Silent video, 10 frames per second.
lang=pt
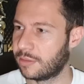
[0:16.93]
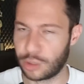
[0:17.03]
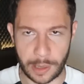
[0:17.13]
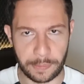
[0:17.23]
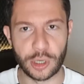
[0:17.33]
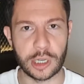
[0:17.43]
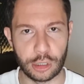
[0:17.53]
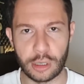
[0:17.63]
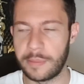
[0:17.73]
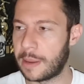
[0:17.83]
Eu já, pô, já
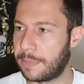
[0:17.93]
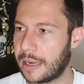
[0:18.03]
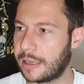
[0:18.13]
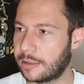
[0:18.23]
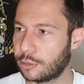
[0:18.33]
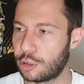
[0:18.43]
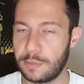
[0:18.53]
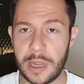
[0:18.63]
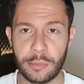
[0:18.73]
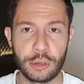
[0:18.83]
sobe a plaqueta dos
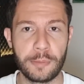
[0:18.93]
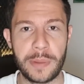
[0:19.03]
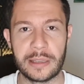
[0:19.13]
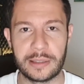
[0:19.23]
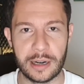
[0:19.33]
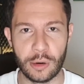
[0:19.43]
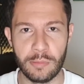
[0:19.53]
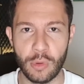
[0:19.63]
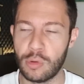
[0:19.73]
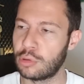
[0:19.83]
membros. O Pedrão,
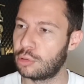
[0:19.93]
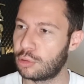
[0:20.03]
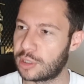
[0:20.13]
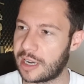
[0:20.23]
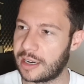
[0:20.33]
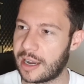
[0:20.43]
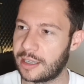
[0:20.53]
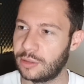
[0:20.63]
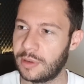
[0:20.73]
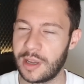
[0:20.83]
monstro
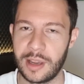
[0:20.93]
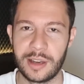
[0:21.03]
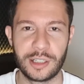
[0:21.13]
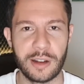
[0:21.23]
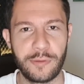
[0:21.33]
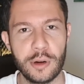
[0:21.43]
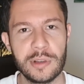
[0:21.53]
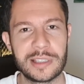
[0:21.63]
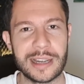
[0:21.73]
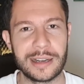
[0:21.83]
sagrado, já foi no
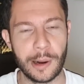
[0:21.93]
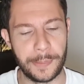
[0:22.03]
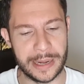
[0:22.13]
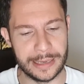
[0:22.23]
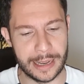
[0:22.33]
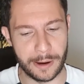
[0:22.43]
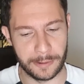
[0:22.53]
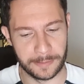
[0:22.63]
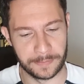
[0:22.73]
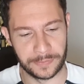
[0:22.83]
Instagram.
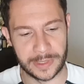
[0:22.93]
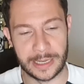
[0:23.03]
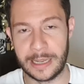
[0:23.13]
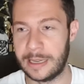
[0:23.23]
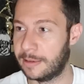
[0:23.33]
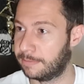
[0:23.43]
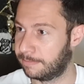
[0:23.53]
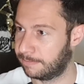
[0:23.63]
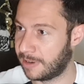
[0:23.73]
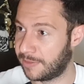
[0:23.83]
Perinão, e aí?
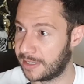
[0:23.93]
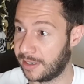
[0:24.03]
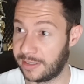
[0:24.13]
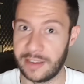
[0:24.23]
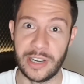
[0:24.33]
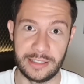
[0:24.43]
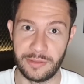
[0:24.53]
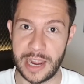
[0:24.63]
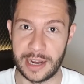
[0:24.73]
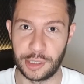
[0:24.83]
Vai fazer, vai ter
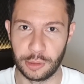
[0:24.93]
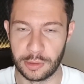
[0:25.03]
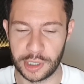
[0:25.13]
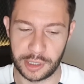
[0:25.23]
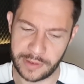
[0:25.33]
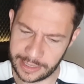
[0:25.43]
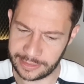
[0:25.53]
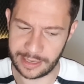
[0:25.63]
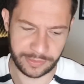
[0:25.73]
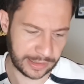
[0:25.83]
react hoje? Vai
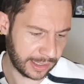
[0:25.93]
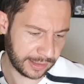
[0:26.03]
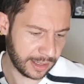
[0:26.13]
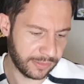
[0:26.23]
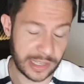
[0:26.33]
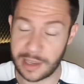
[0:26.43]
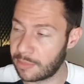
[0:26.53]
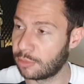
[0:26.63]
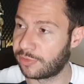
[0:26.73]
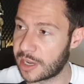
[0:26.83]
ter, vai ter que ter. Vai ter
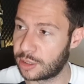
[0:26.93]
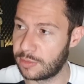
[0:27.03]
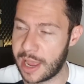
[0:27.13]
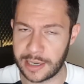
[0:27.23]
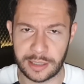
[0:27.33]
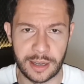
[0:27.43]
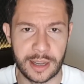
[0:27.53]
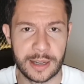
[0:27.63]
que eu não faço react.